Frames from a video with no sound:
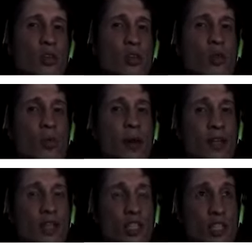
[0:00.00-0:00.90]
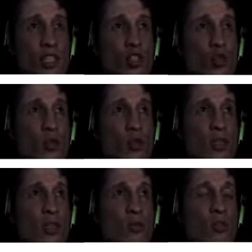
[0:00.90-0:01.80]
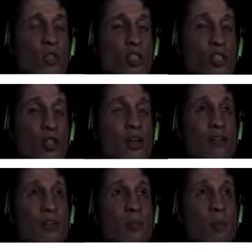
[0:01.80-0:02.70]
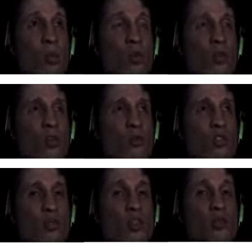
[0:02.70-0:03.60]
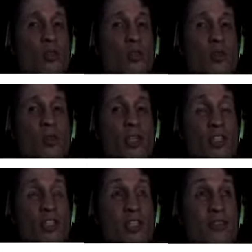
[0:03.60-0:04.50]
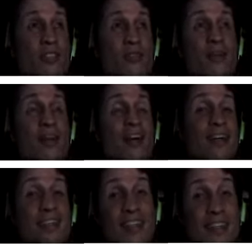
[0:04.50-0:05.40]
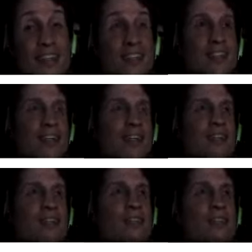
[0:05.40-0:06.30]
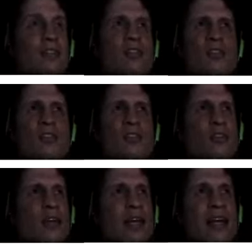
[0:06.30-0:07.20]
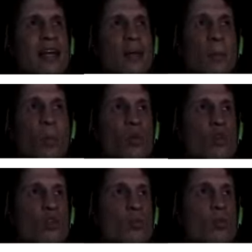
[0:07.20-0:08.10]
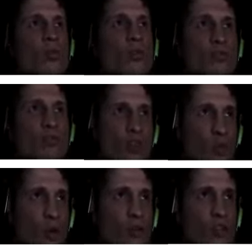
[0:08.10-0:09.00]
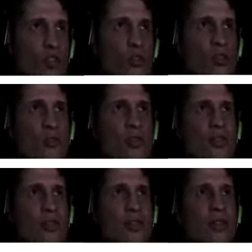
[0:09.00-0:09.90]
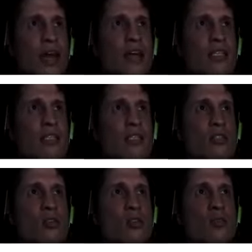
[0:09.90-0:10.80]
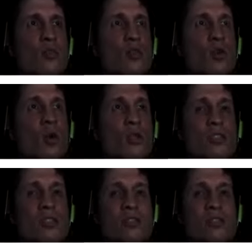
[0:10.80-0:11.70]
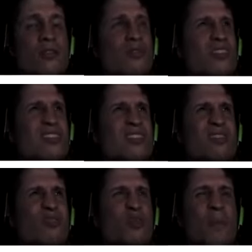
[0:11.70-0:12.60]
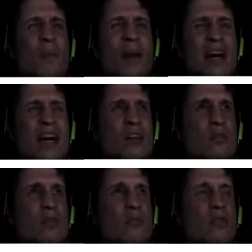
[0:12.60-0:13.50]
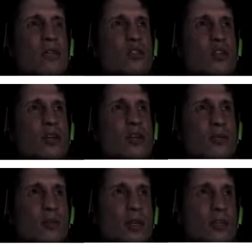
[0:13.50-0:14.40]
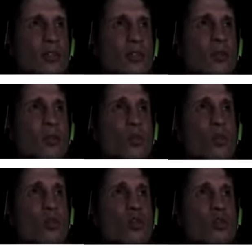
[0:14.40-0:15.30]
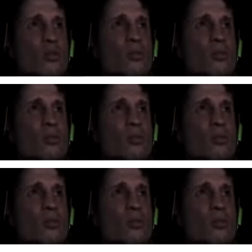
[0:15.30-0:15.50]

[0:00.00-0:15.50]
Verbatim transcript: Kombat que a gente jogou até hoje. Ela jogava muito Ultimate Mortal Kombat 3 versão arcade, cara. Ela era muito boa e foi no ano de 2010, 2011. Nossa, foi um barato, tá? Jogar com ela, joga muito.